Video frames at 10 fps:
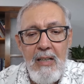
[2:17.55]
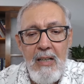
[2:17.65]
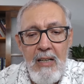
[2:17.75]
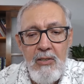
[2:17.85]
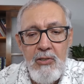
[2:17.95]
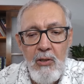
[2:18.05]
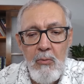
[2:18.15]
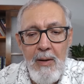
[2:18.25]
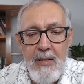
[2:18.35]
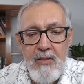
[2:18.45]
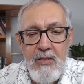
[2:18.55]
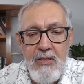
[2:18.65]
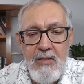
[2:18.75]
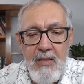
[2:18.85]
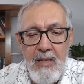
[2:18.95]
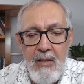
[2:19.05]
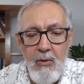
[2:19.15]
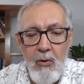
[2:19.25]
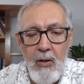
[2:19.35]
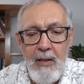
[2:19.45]
Ângelo Martins de
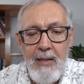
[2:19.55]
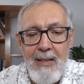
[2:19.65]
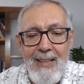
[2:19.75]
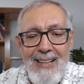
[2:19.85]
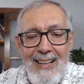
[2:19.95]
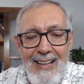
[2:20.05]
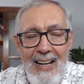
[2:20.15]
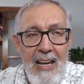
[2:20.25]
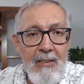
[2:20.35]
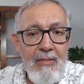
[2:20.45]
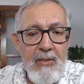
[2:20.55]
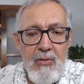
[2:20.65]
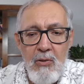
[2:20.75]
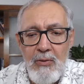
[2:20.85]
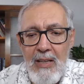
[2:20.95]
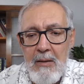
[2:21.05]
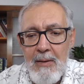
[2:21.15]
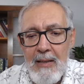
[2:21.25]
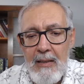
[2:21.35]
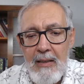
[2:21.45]
Nicole, Cleverson Ney
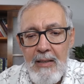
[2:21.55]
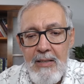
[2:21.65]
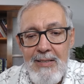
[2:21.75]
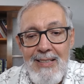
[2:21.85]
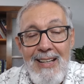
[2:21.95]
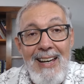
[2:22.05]
Magalhães,